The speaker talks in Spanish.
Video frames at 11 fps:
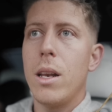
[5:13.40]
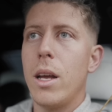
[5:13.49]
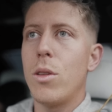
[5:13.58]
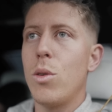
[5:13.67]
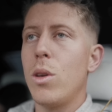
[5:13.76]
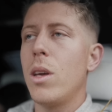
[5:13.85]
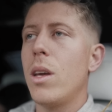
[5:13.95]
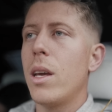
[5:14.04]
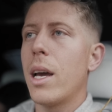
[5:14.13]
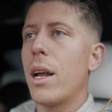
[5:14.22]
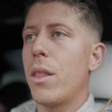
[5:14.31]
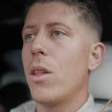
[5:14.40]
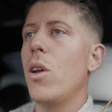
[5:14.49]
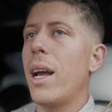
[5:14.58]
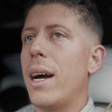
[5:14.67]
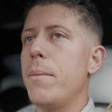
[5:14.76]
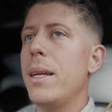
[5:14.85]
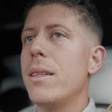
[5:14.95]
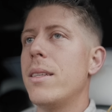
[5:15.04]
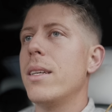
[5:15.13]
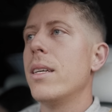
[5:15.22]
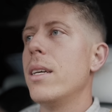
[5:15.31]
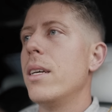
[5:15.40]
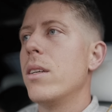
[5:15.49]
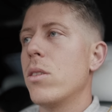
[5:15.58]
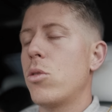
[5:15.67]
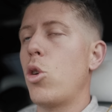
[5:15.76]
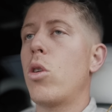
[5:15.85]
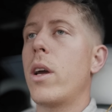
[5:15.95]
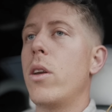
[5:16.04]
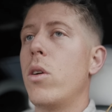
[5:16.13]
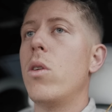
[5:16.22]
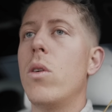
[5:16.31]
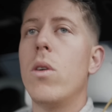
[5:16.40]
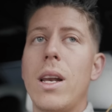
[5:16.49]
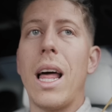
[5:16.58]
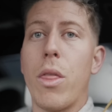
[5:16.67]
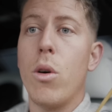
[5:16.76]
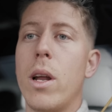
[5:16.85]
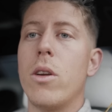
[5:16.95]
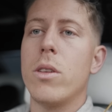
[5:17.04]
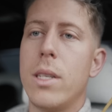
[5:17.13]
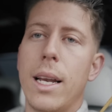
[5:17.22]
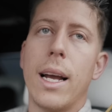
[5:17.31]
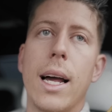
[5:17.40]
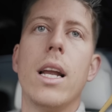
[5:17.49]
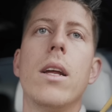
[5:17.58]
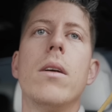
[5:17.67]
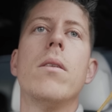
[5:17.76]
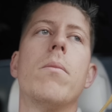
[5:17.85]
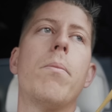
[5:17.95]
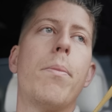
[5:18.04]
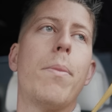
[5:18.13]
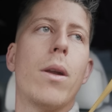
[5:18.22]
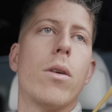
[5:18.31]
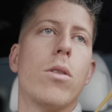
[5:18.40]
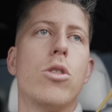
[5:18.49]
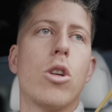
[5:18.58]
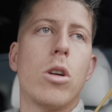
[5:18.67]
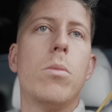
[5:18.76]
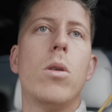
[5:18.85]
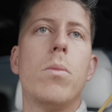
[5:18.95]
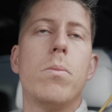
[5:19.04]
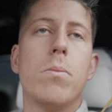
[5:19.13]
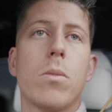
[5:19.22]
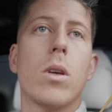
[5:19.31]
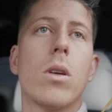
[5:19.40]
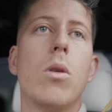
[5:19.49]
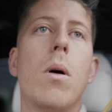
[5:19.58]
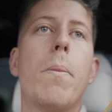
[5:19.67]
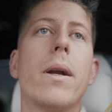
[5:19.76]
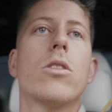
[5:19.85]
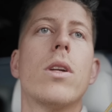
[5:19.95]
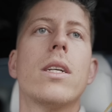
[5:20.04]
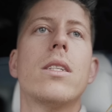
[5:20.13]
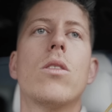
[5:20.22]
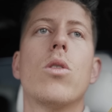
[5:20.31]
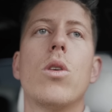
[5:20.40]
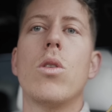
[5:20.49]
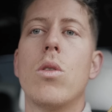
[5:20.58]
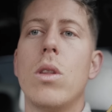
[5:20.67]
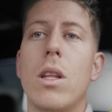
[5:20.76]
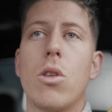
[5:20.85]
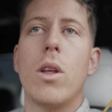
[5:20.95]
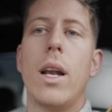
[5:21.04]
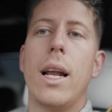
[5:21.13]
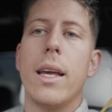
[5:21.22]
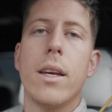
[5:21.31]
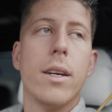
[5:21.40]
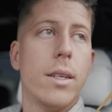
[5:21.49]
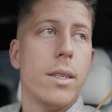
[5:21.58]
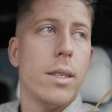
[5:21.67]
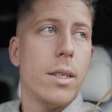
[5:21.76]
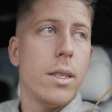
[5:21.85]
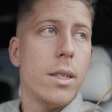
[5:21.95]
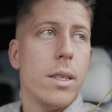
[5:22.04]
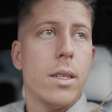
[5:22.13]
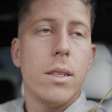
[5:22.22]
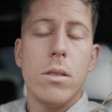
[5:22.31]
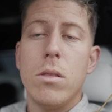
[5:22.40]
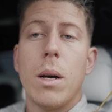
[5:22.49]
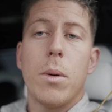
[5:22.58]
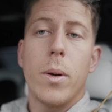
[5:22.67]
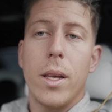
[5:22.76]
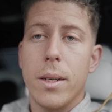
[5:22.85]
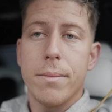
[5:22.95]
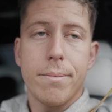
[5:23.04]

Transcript: estoy ejerciendo legalmente, solo que no la zona no está legal, pero yo como, como persona sí estoy dentro de la ley una movida.